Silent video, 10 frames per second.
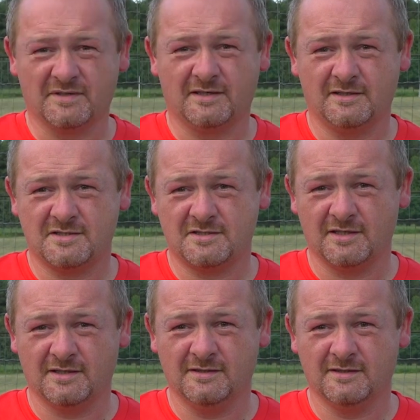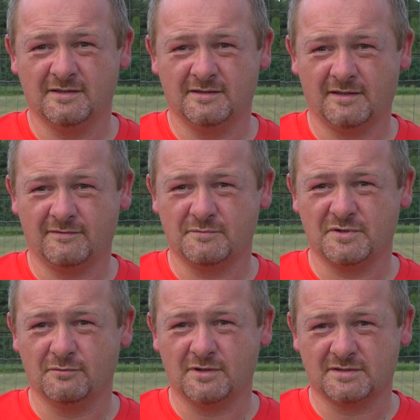serdecznie, e, nazywam się
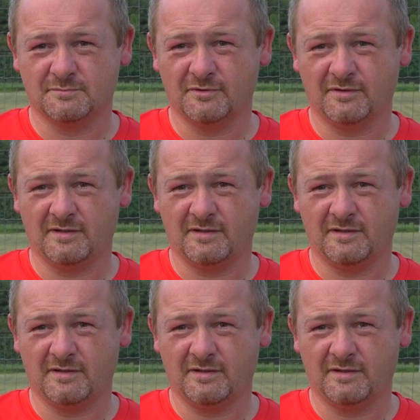Łukasz Mróz,